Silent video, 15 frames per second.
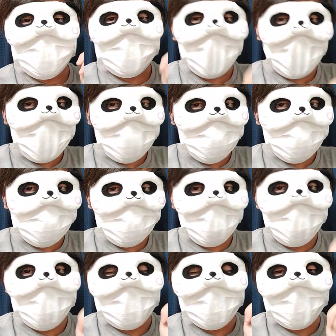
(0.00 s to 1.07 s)
台風
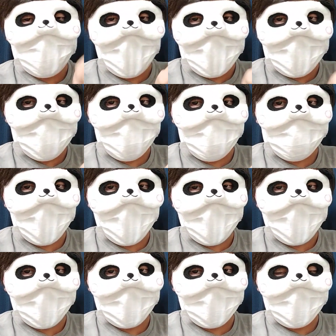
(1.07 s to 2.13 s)
の影響
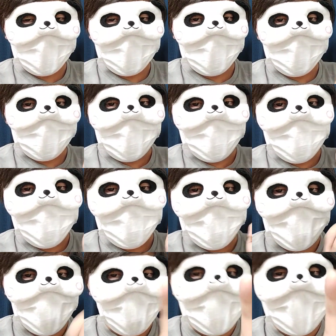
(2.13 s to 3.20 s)
で
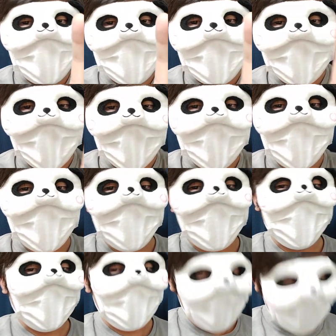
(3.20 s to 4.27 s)
商品がな
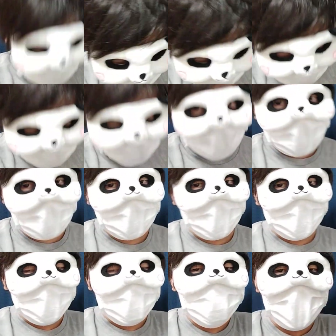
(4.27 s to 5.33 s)
い。はい、こんにちは。
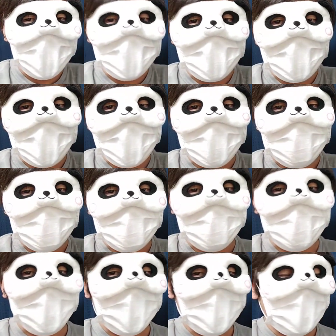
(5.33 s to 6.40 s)
パンダです。
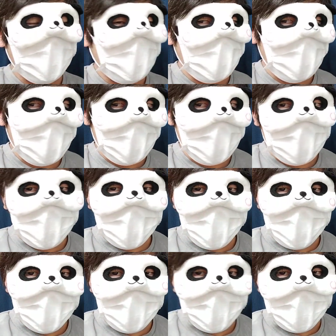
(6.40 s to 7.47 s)

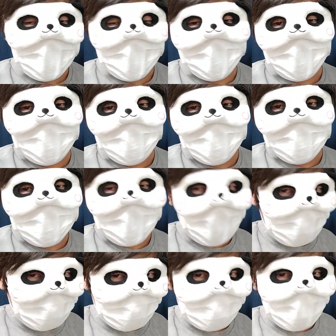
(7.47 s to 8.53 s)
えー、
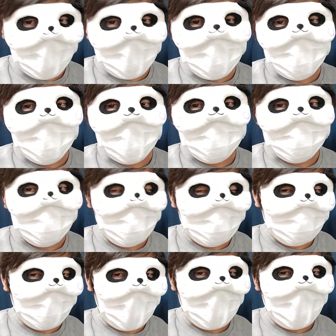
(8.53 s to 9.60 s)
台風の影響がすご
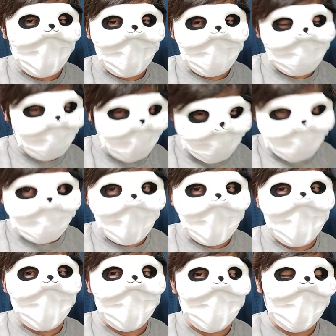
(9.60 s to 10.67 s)
くて、すごく
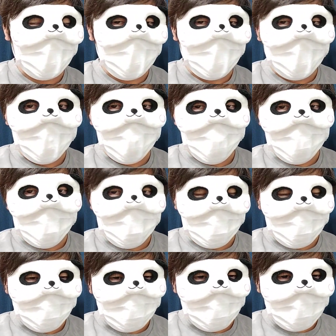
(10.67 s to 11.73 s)
て、
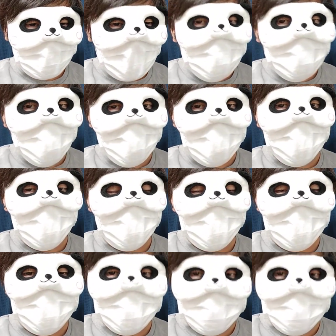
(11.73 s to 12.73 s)
なんも、